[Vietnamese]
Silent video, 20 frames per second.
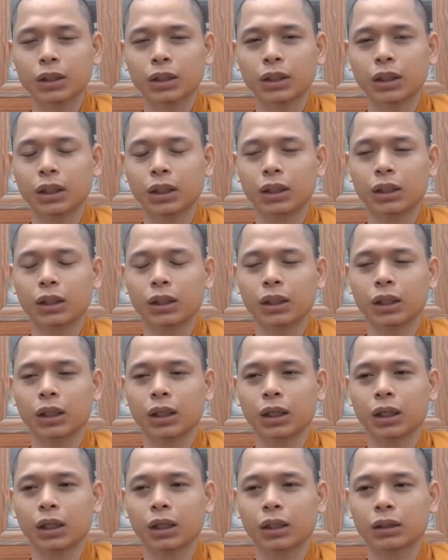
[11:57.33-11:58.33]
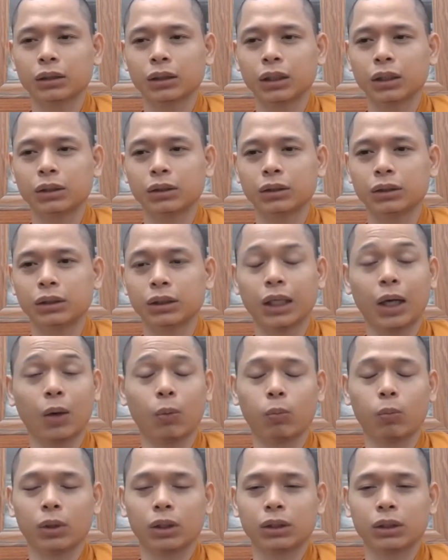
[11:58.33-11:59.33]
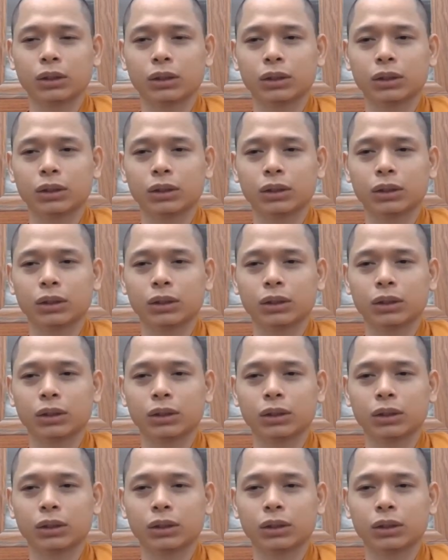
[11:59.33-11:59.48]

thì à, cái người chồng